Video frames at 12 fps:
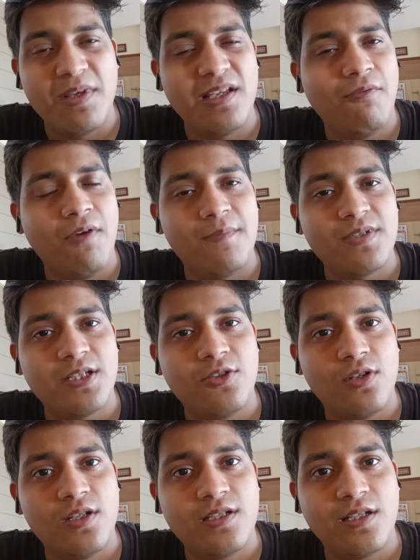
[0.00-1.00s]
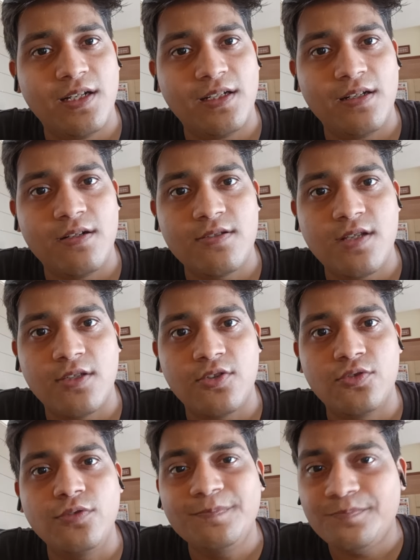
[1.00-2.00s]
बेस्ट फार्मेसी कॉलेज सेलेक्ट करना
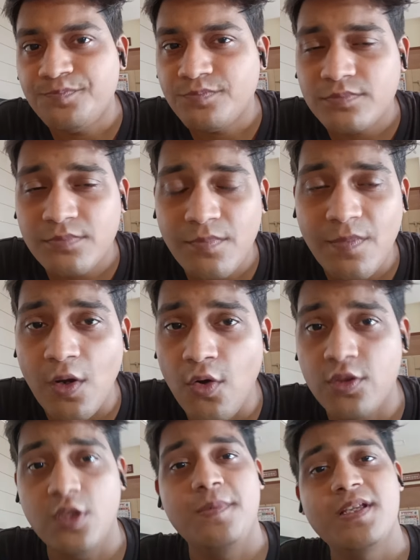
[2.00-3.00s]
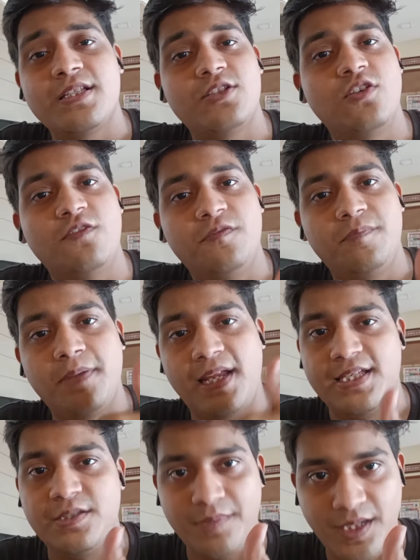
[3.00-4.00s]
चाहते हो ऑन द बेसिस ऑफ
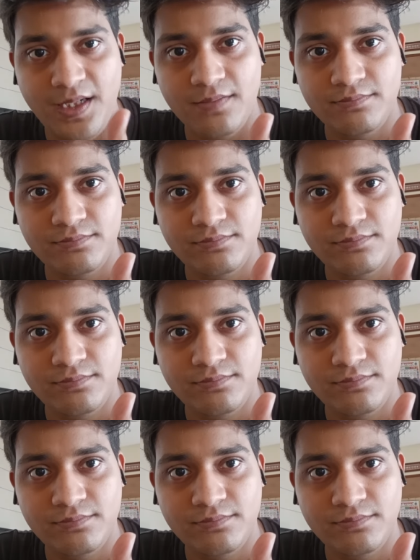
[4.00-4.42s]
प्लेसमेंट